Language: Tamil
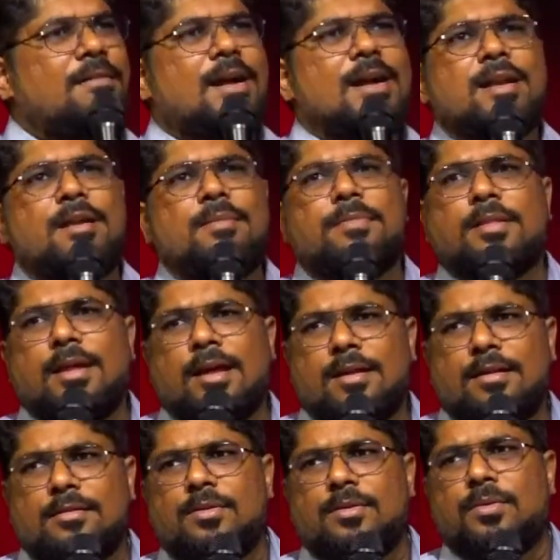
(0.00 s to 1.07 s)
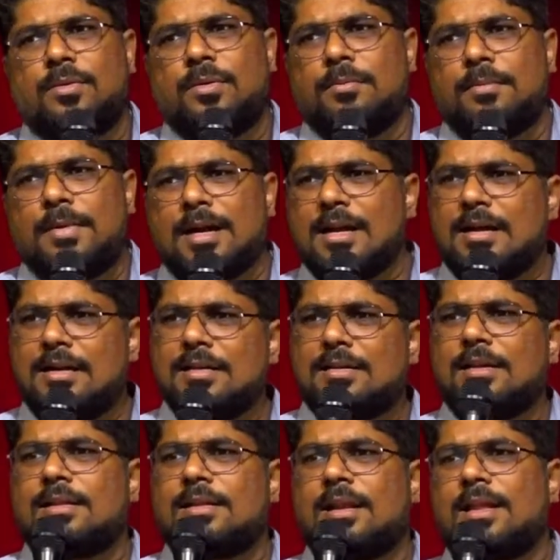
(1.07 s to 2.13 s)
நான் வாழ்கிறேன் பிரதர் ஒரு மன
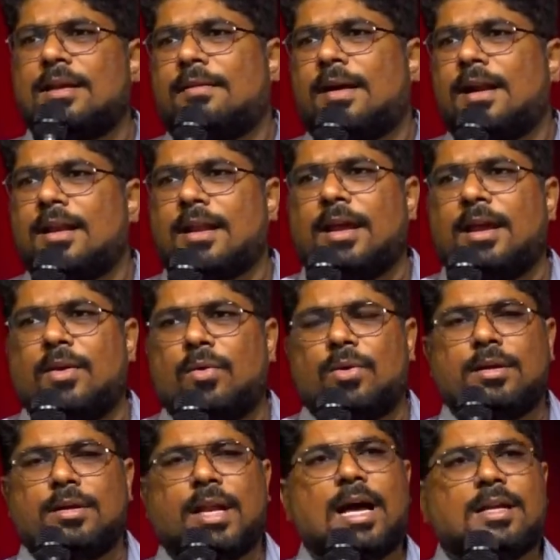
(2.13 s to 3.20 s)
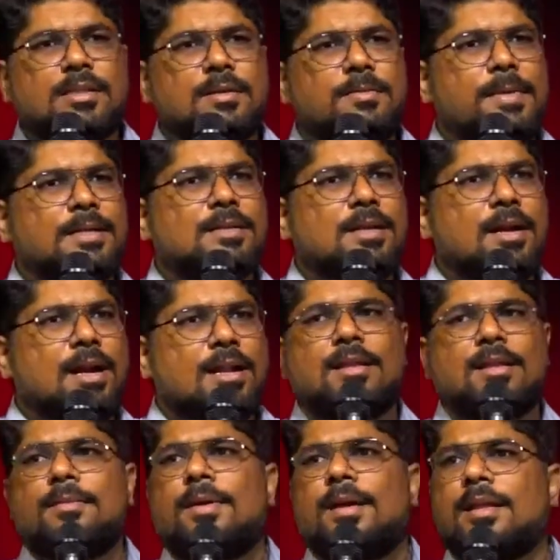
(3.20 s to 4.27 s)
அழுத்தத்தில் தான் வாழ்கிறேன் ஒரு டாஸ்க் மாஸ்டர்
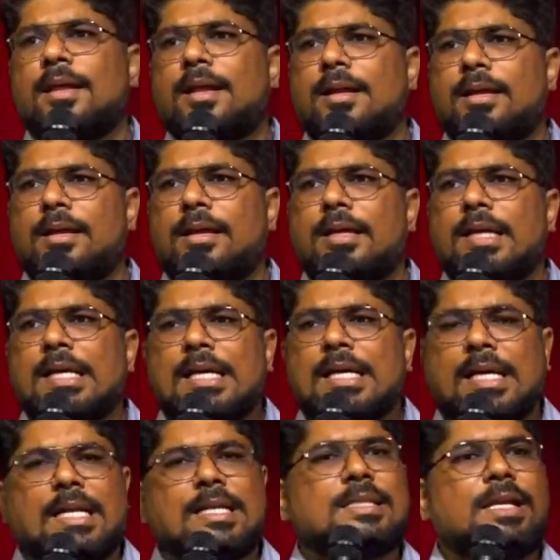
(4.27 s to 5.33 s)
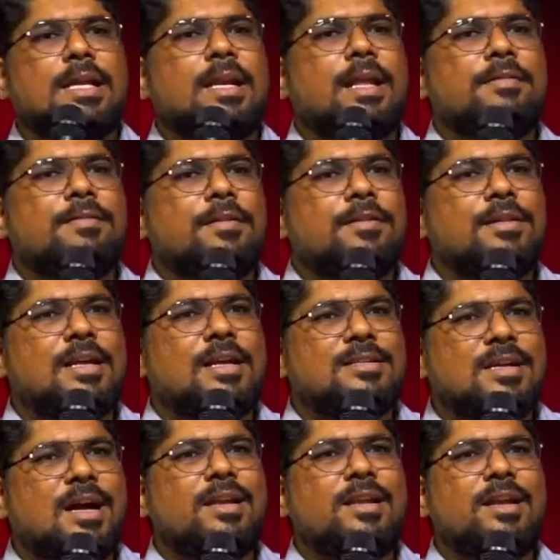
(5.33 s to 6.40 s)
நடத்துகிற மாதிரி தான் இருக்குது கிறிஸ்டியன் லைஃப்பில் வந்து நான்
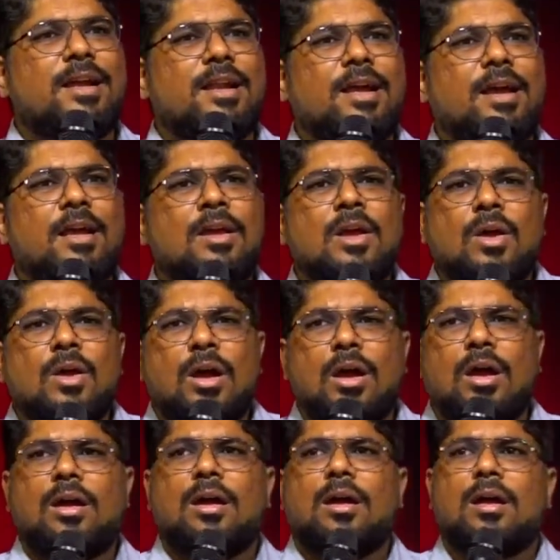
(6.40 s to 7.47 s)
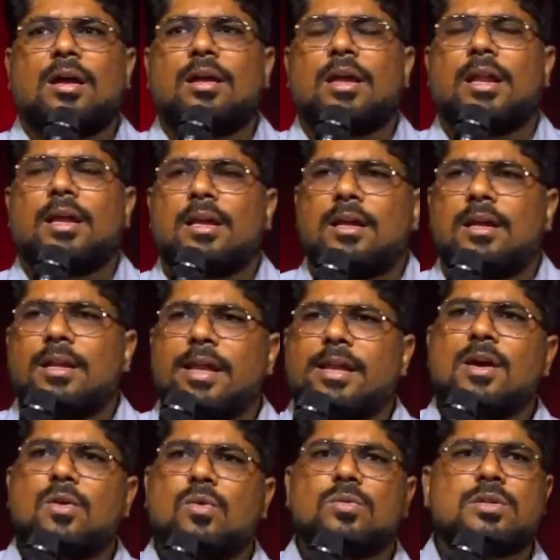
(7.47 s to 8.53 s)
ஜாலியாக இல்லை எனக்கு
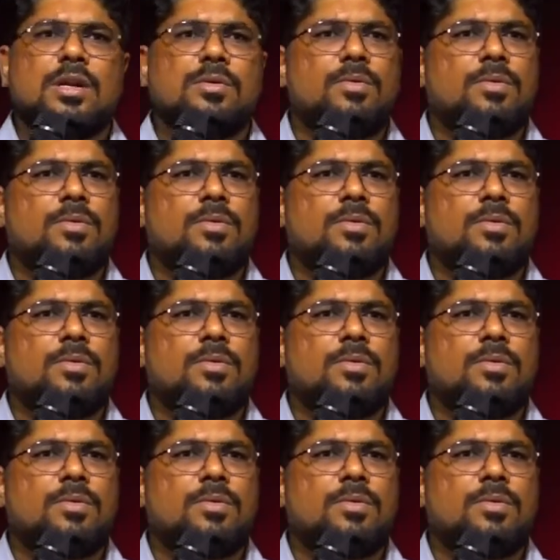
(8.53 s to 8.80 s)
நிறைய குற்ற